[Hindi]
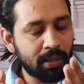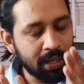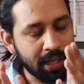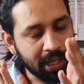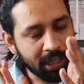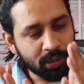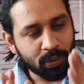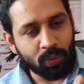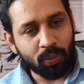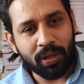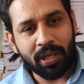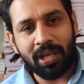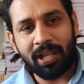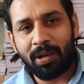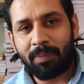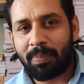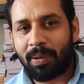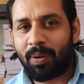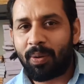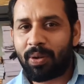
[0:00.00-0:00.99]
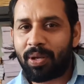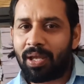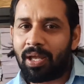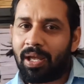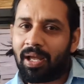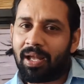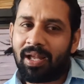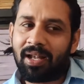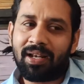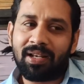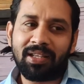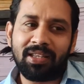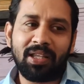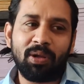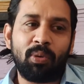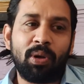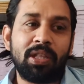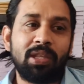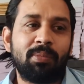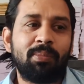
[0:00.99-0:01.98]
ना तो खेल में फंस जाएंगे सर
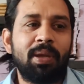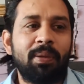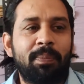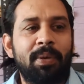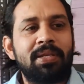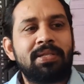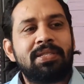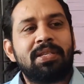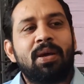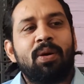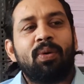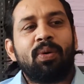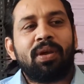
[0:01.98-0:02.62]
में फंस ना